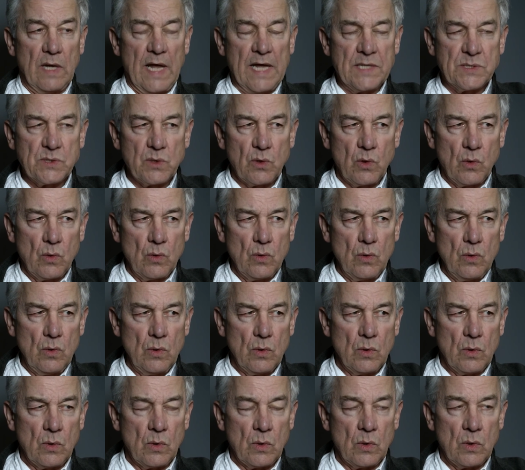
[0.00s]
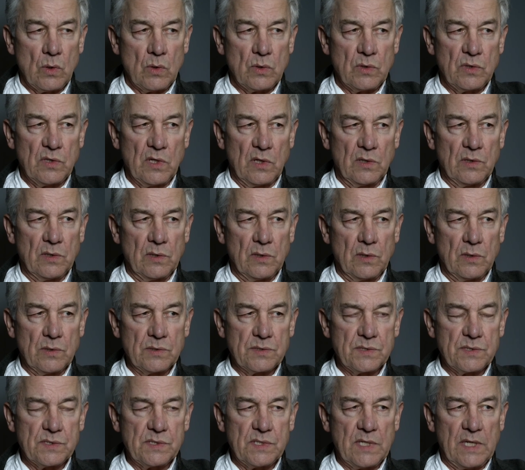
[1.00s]
Est-ce que euh, dans
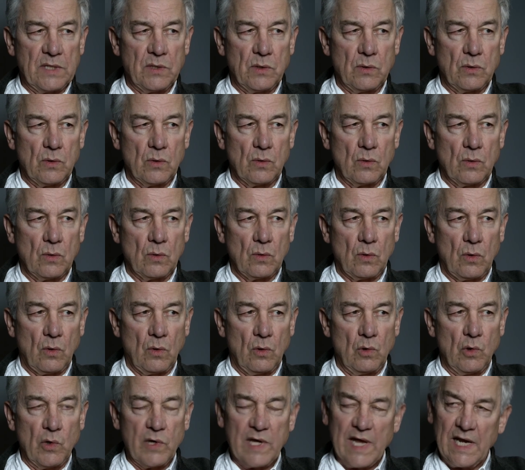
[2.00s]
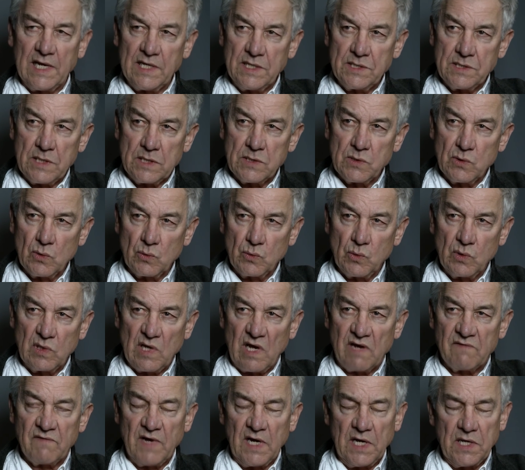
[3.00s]
cette euh, relocalisation du
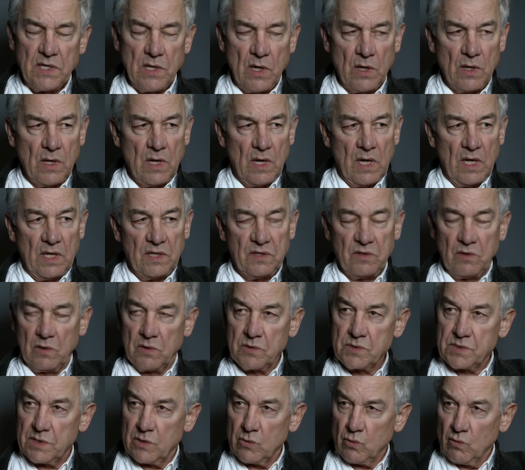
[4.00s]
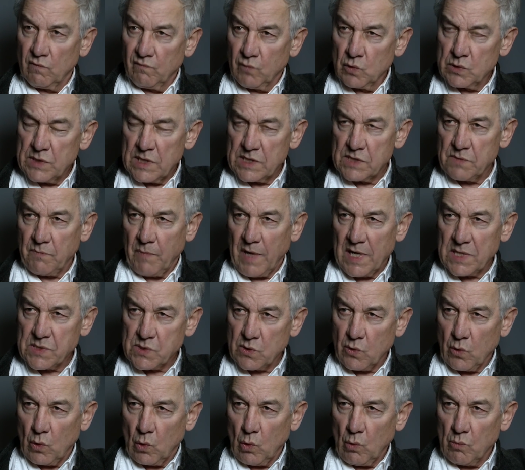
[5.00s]
travail, dans ces nouveaux
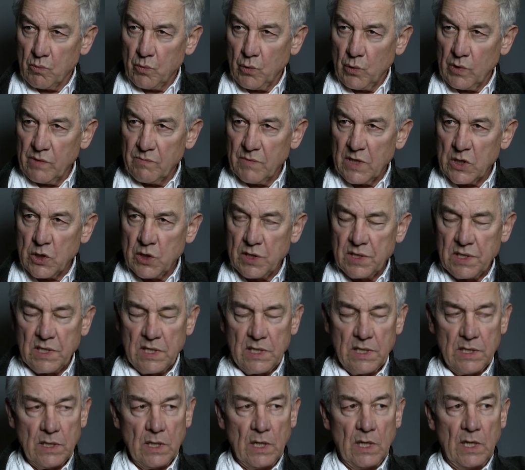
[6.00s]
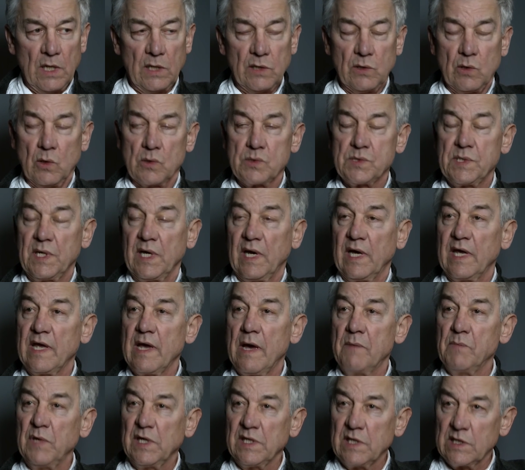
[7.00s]
espaces que l'on peut imaginer, dans ces
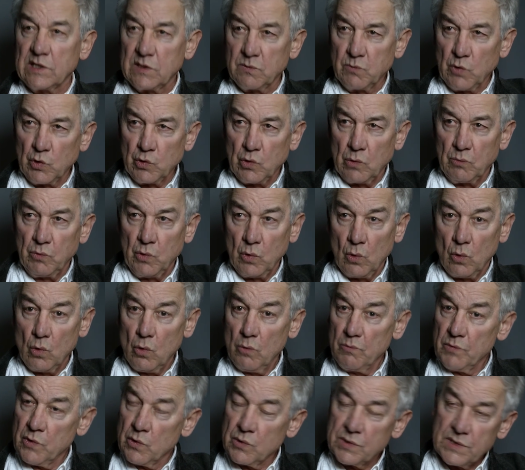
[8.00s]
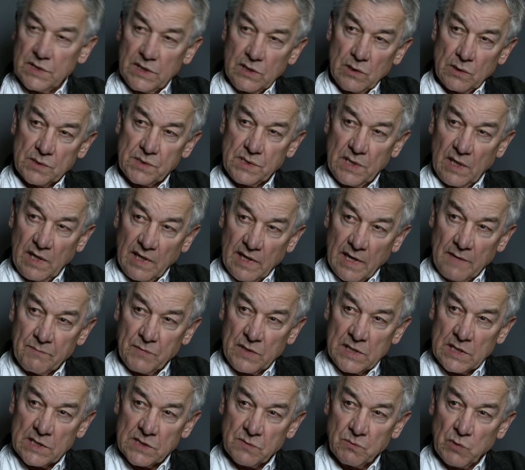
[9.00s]
réaménagements de bureaux, mais aussi dans ces
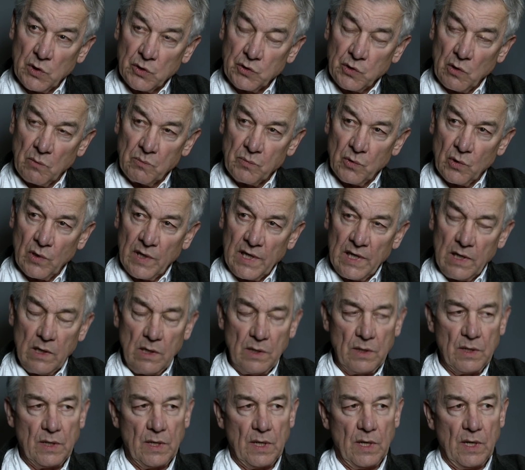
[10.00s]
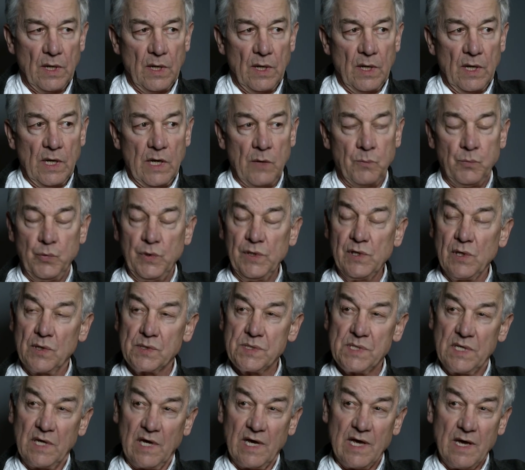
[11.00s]
réaménagements temporels, et puis dans
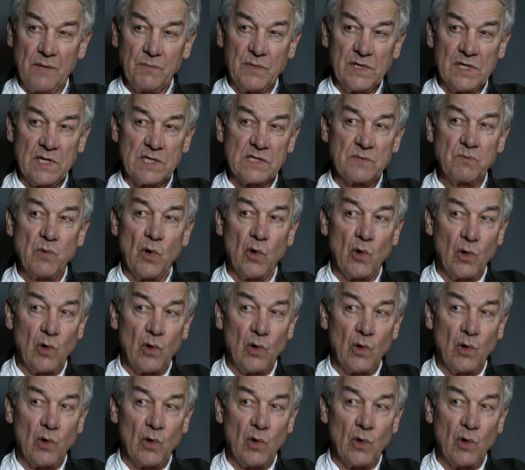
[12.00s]
ces réaménagements